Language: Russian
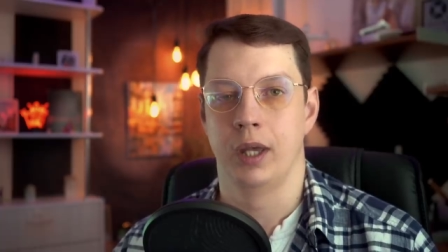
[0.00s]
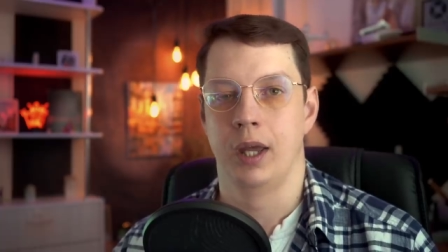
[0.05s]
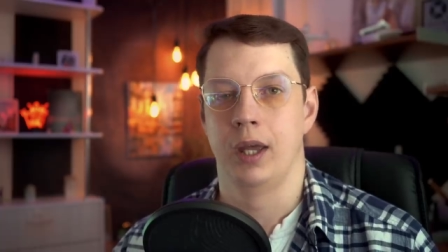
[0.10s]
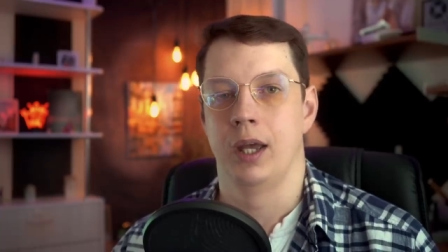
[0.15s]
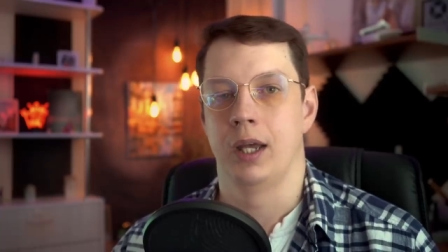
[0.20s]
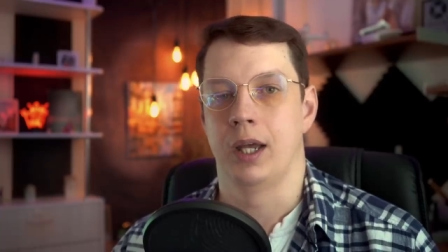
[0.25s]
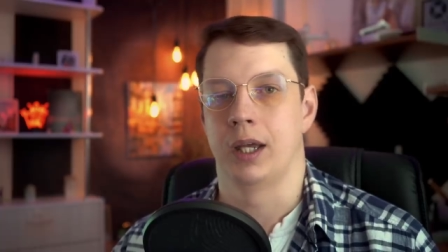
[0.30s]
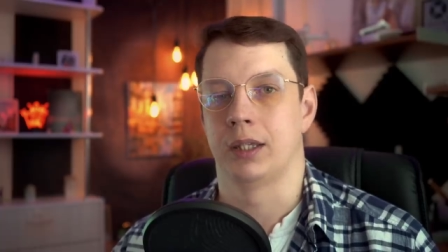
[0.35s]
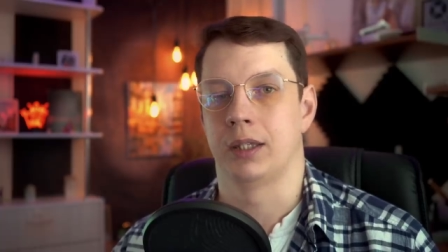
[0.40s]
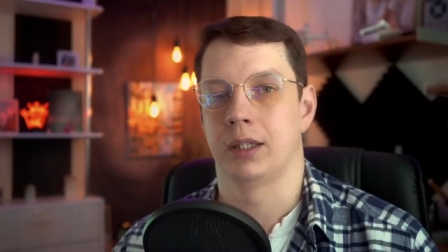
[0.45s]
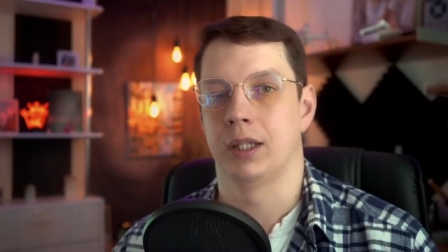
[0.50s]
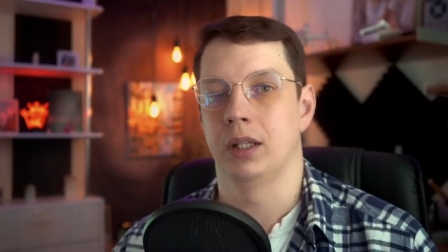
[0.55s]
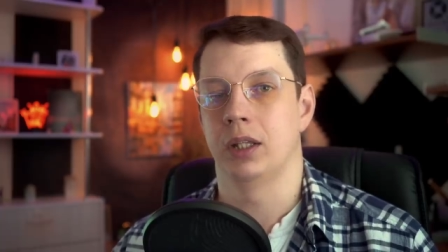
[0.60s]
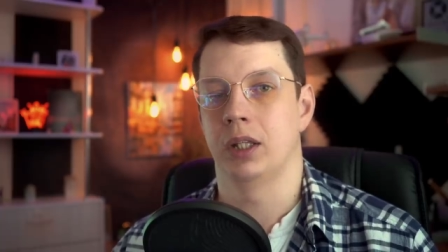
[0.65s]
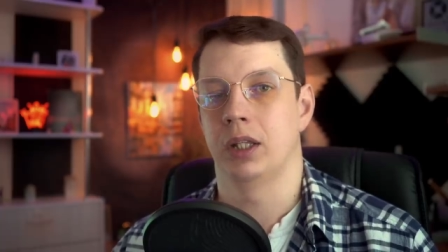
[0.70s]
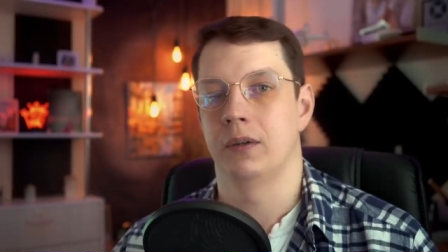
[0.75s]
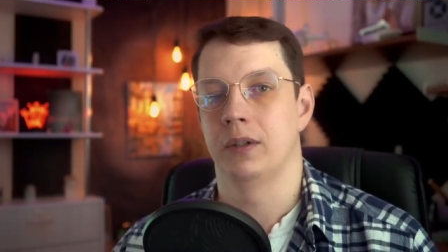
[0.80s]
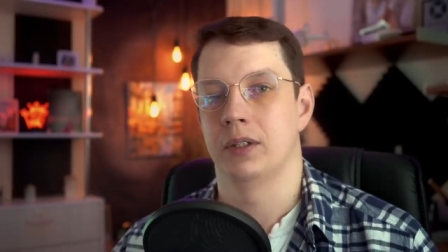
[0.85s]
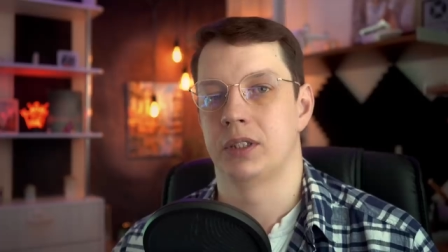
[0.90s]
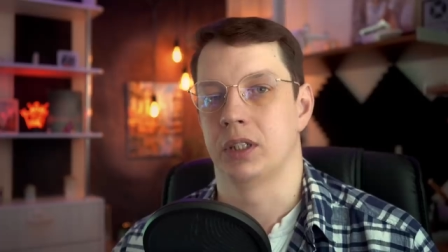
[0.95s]

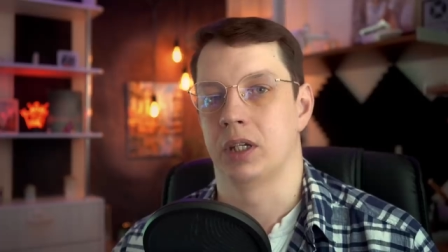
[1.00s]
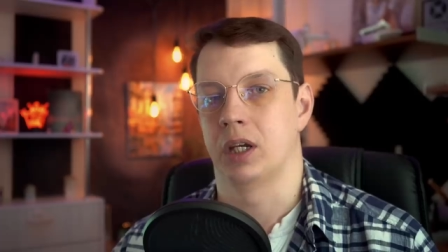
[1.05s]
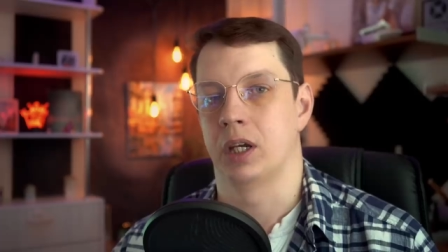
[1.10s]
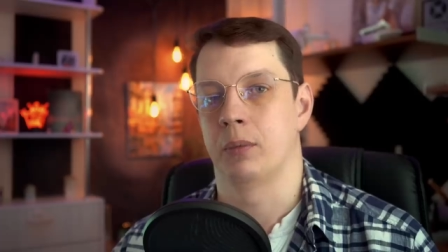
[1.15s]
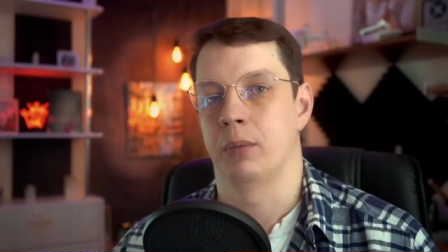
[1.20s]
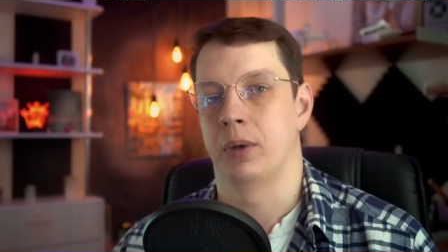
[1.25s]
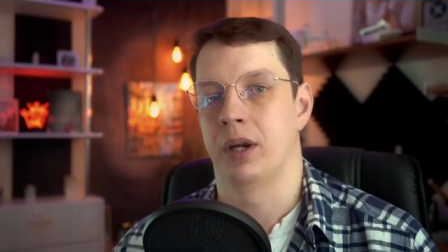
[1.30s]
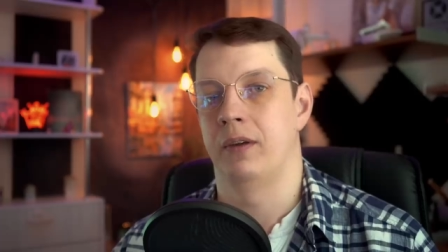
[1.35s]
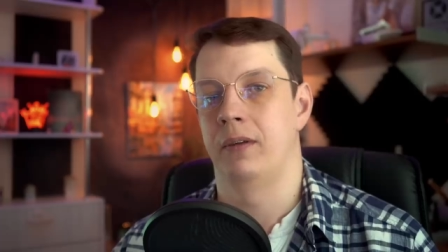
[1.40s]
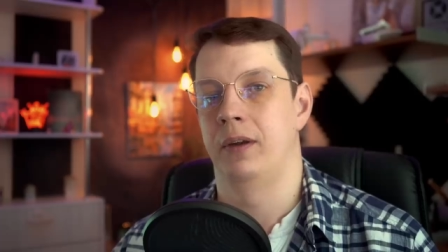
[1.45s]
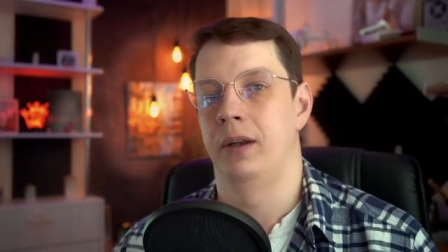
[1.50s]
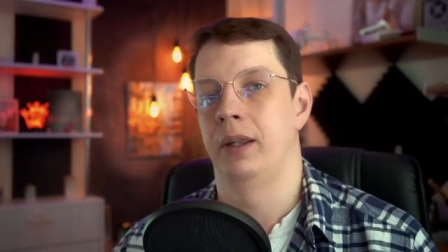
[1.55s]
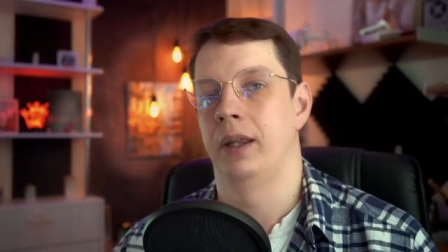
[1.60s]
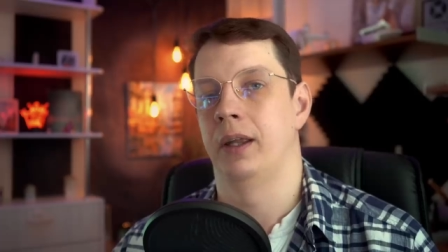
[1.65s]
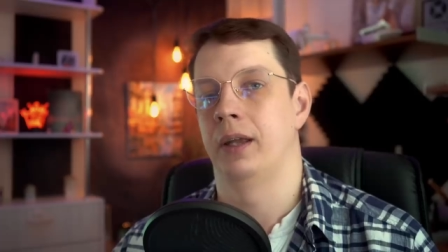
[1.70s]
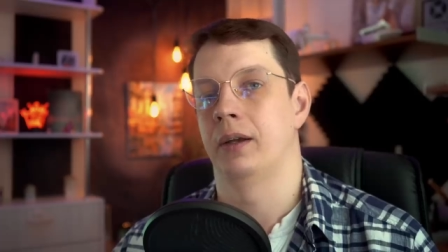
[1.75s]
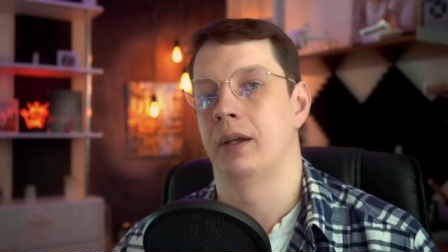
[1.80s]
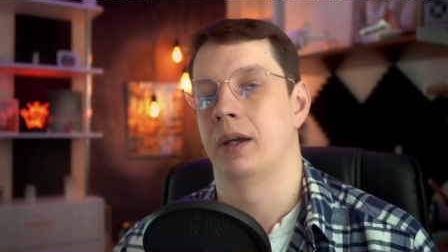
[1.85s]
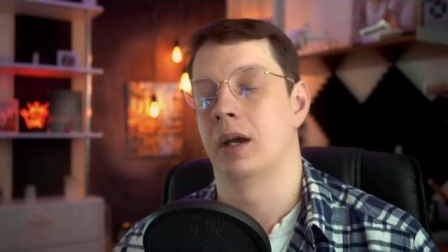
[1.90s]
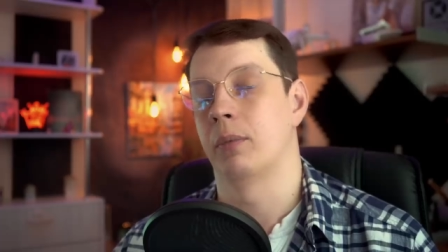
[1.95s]
отталкивается, как,
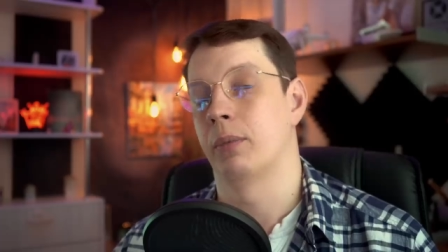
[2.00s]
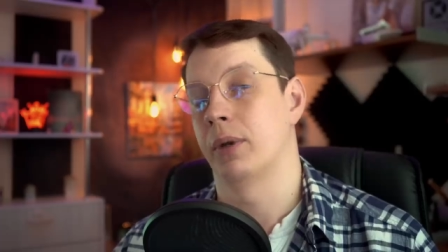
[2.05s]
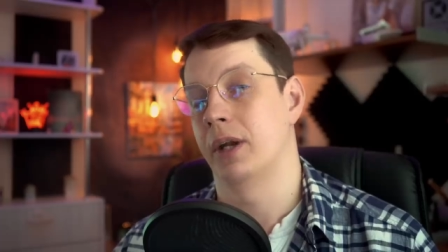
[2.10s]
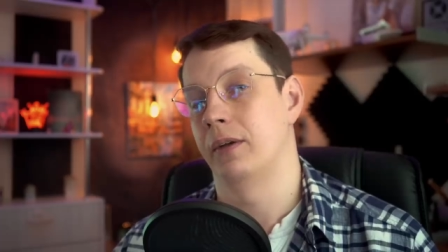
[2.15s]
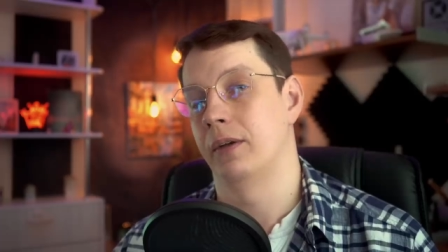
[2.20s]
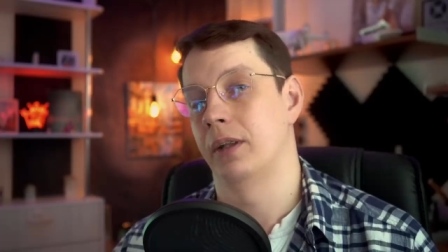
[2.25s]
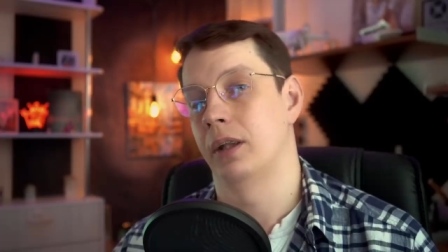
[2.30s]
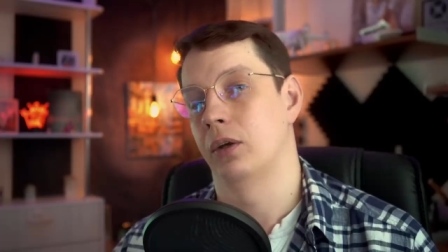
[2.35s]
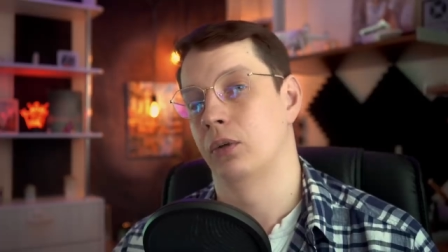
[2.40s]
правильно, как правило,